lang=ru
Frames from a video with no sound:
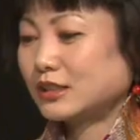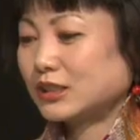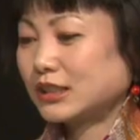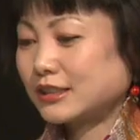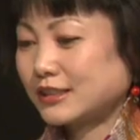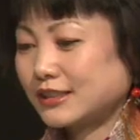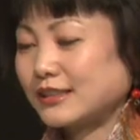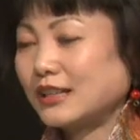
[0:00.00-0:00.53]

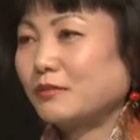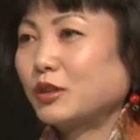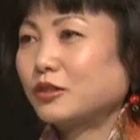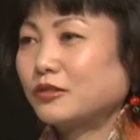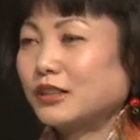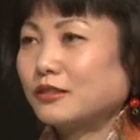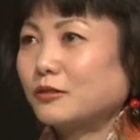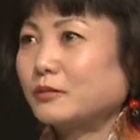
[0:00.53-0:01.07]
Система
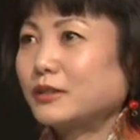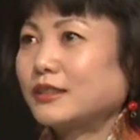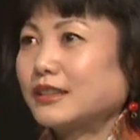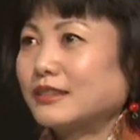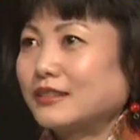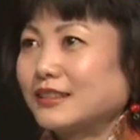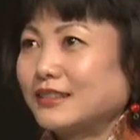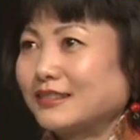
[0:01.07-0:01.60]
тренировок
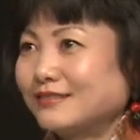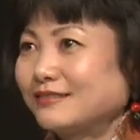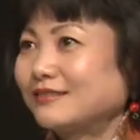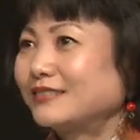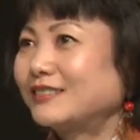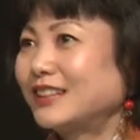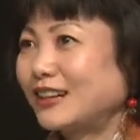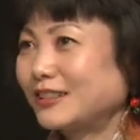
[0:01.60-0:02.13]
это
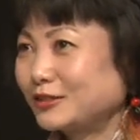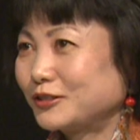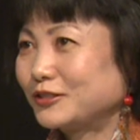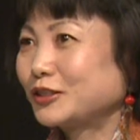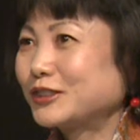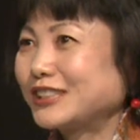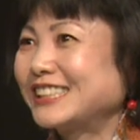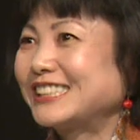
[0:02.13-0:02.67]
ну,
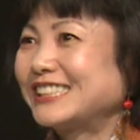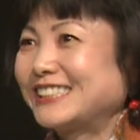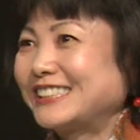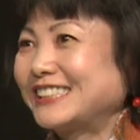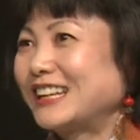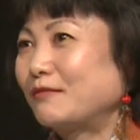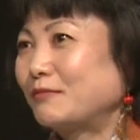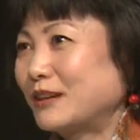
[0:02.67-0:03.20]
русская
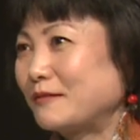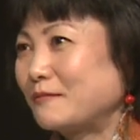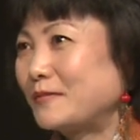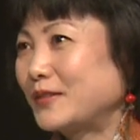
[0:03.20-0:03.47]
система, mm-hmm.